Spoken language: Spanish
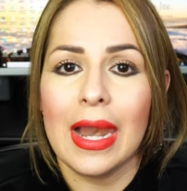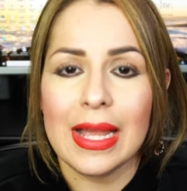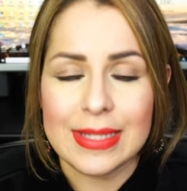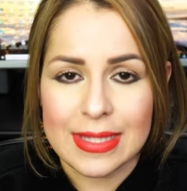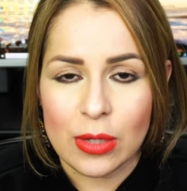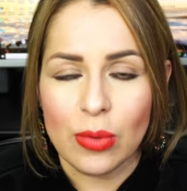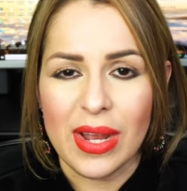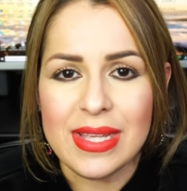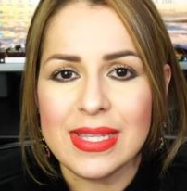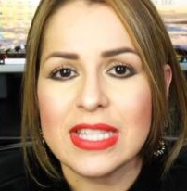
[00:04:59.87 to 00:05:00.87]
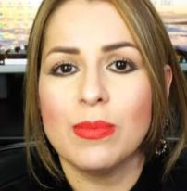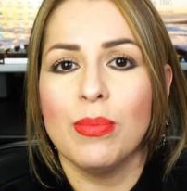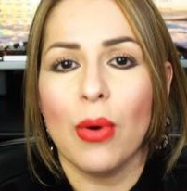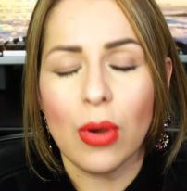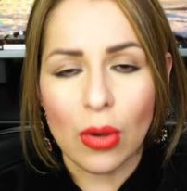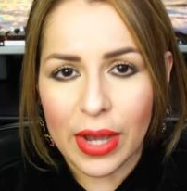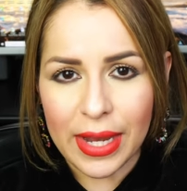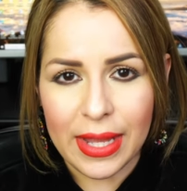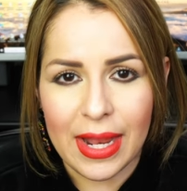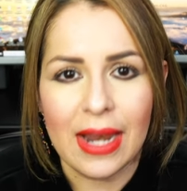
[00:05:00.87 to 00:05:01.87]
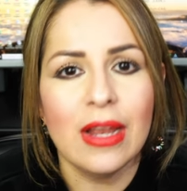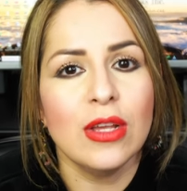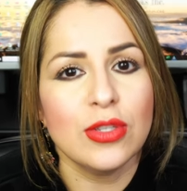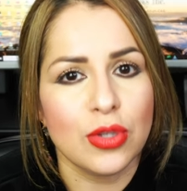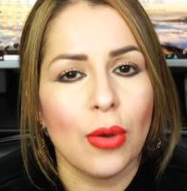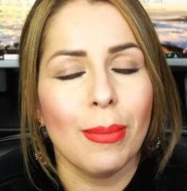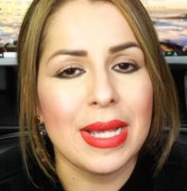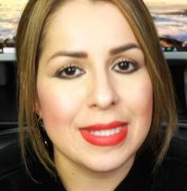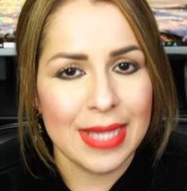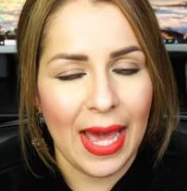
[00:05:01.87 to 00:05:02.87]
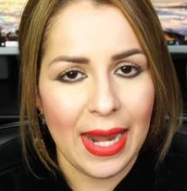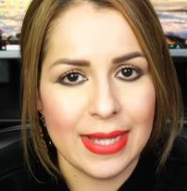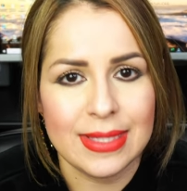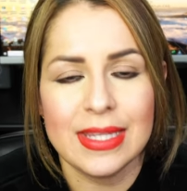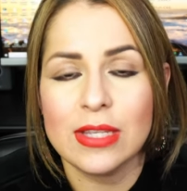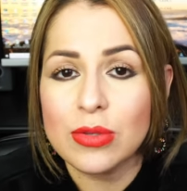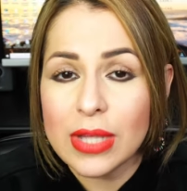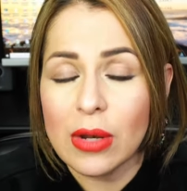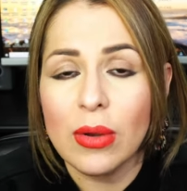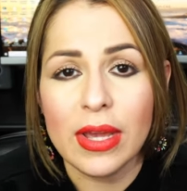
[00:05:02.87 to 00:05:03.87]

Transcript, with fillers: las aseguranzas por lo general son más caras y eso es algo